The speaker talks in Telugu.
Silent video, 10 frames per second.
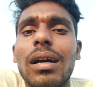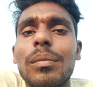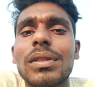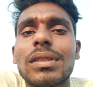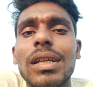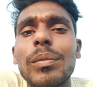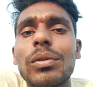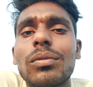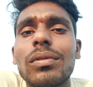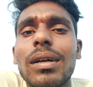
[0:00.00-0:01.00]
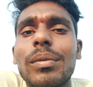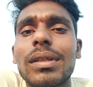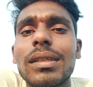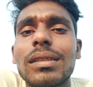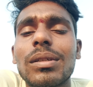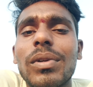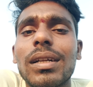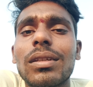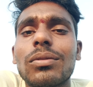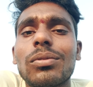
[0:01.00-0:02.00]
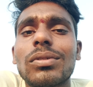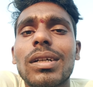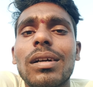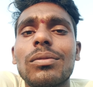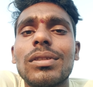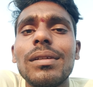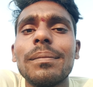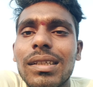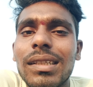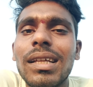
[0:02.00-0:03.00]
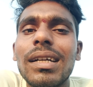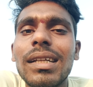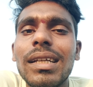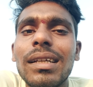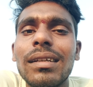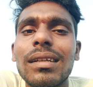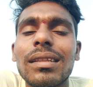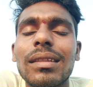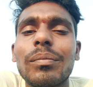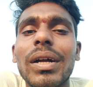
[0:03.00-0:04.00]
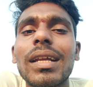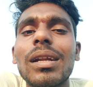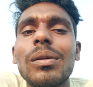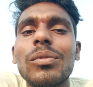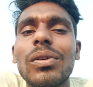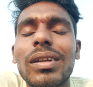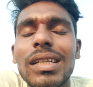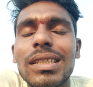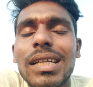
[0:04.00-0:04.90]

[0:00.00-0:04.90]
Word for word: ఆమె స్ట్రీమ్ అవుతుంది కాబట్టి సినిమాని అయితే చూడొచ్చు అక్కడ నుంచి ఇదండి మలయాళంలో రిలీజ్